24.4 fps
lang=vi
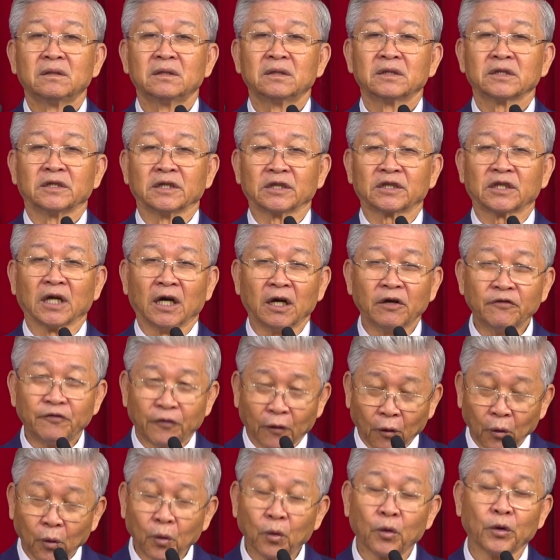sự tự
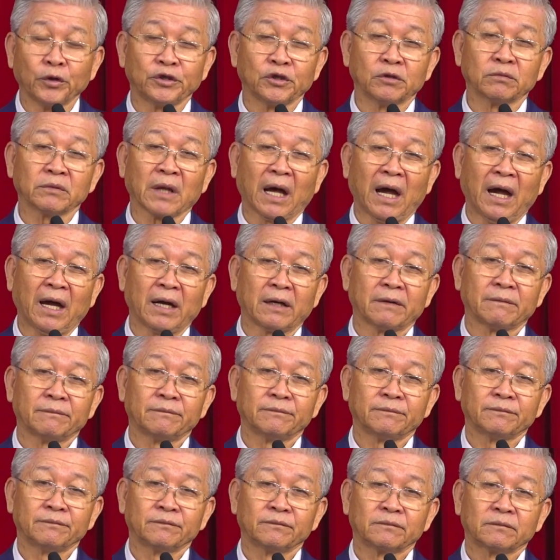phụ của chúng ta,
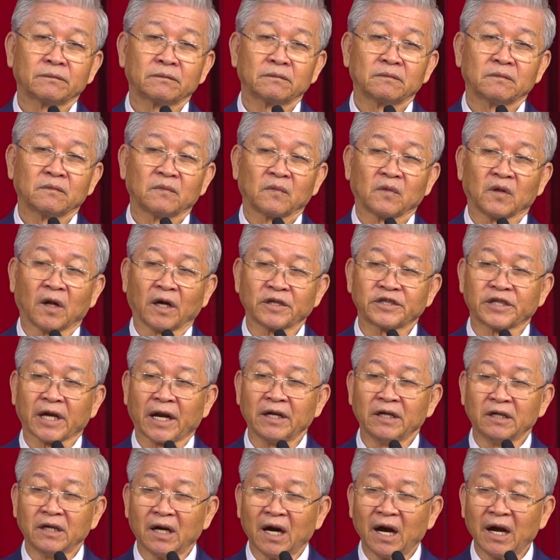nó sẽ
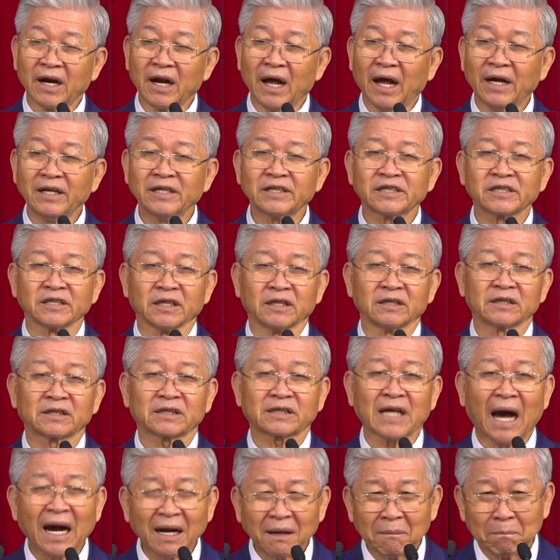đưa đến sự
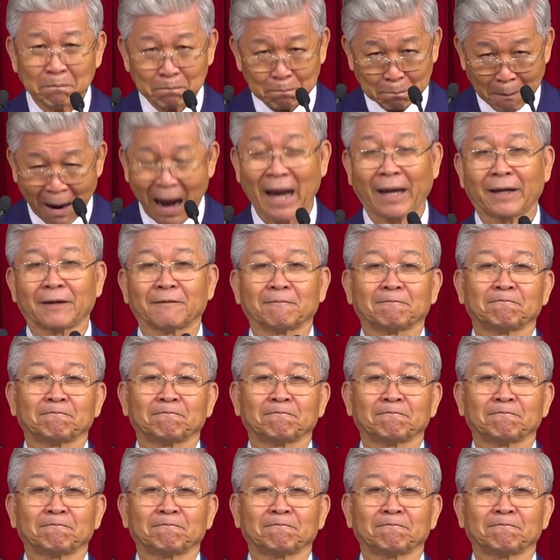thất bại.